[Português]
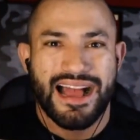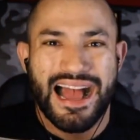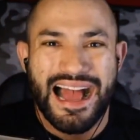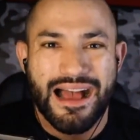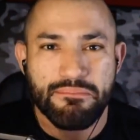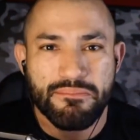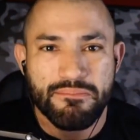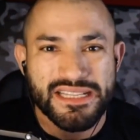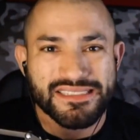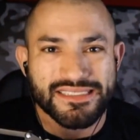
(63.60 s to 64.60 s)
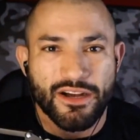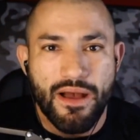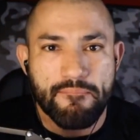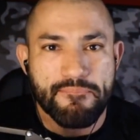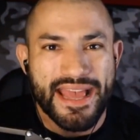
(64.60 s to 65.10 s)
A missão,
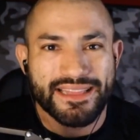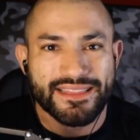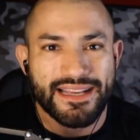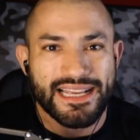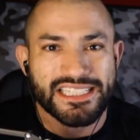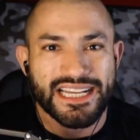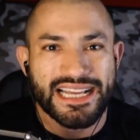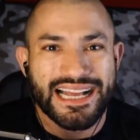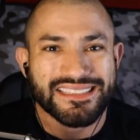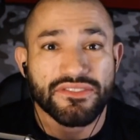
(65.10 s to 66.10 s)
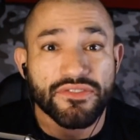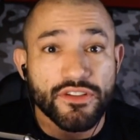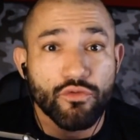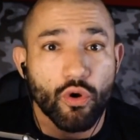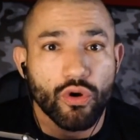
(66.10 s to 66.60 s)
a meta é chegar em casa
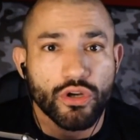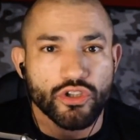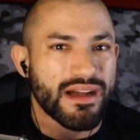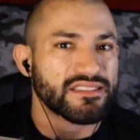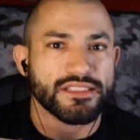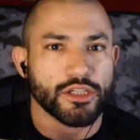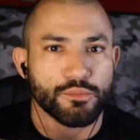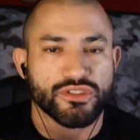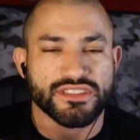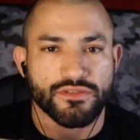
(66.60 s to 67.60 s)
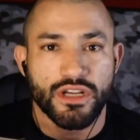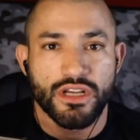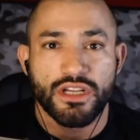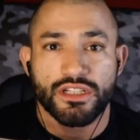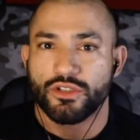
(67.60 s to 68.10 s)
vivo e o mais inteiro possível.
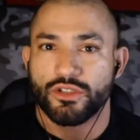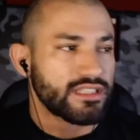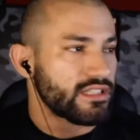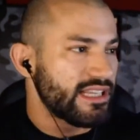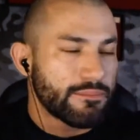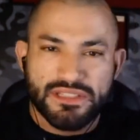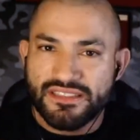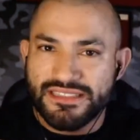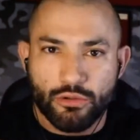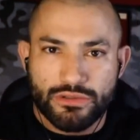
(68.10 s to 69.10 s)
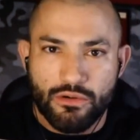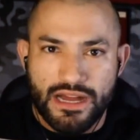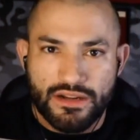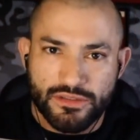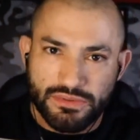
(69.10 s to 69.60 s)
Então, se nem precisar lutar com o
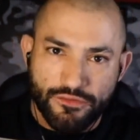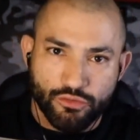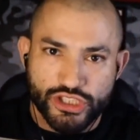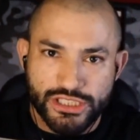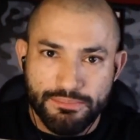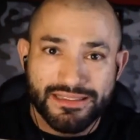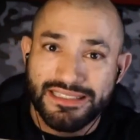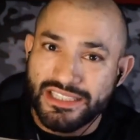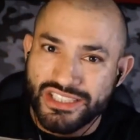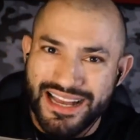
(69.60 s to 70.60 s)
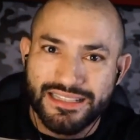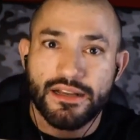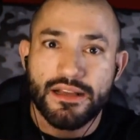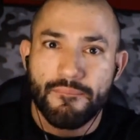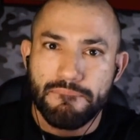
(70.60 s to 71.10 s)
cara, se puder fugir, bater em
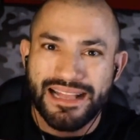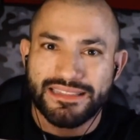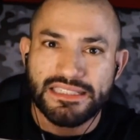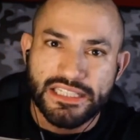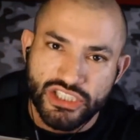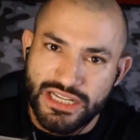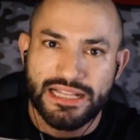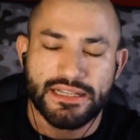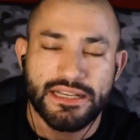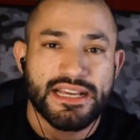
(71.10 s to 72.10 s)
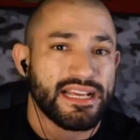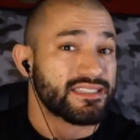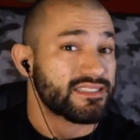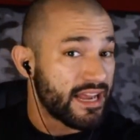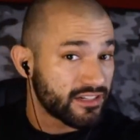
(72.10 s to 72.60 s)
retirada, bate em retirada.
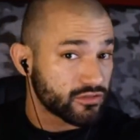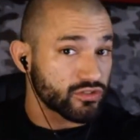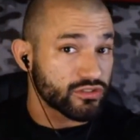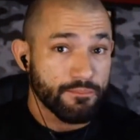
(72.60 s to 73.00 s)
Exércitos